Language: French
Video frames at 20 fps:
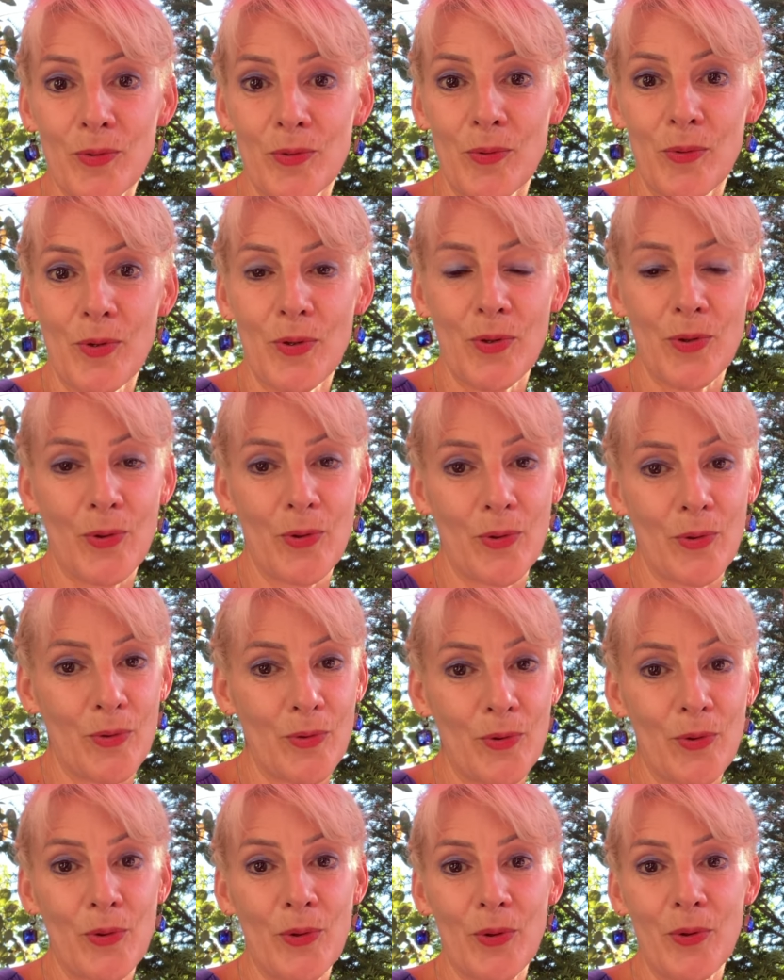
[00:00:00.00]
Donc
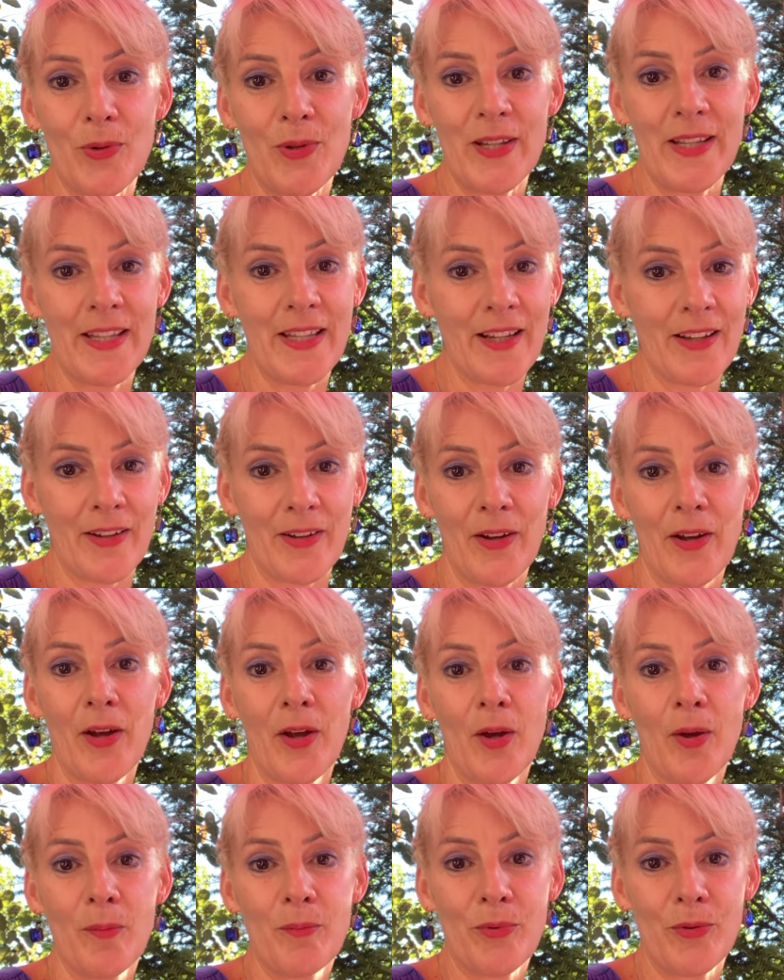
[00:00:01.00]
de le relire
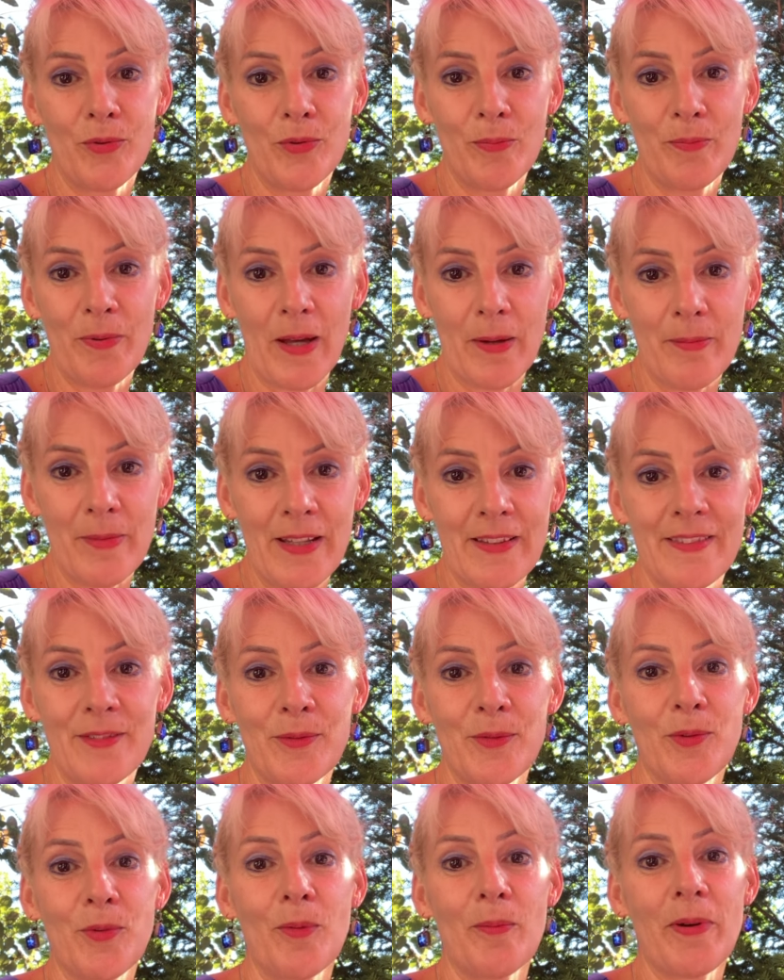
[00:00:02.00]
peut nous permettre
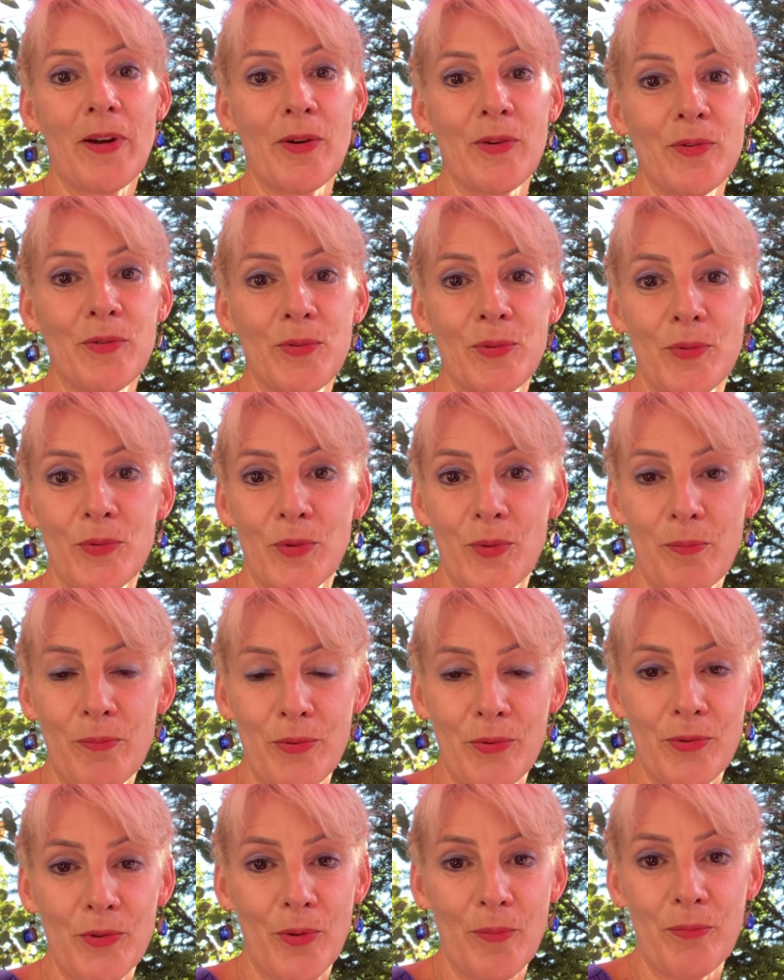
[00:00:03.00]
d'une compréhension de
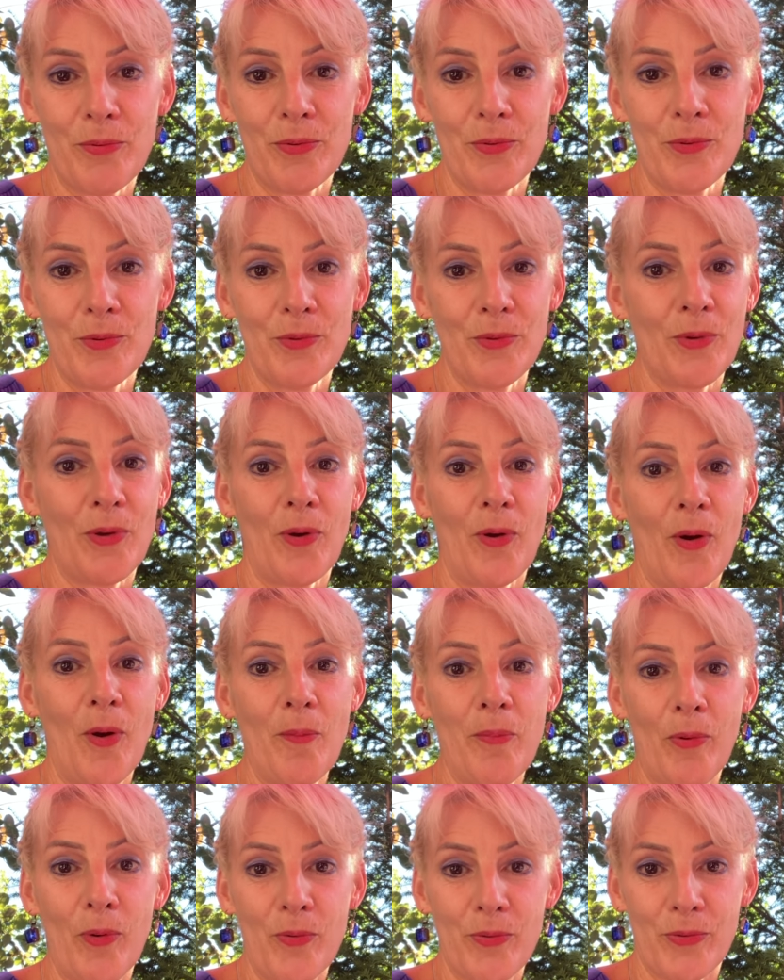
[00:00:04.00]
plus en plus en
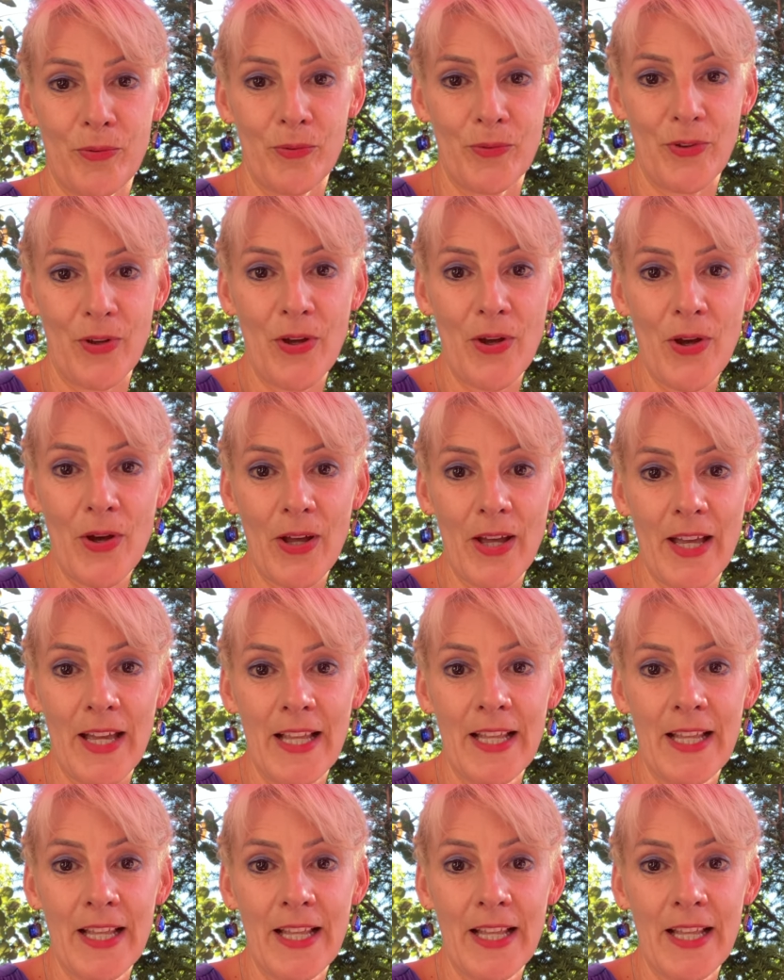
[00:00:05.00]
profondeur.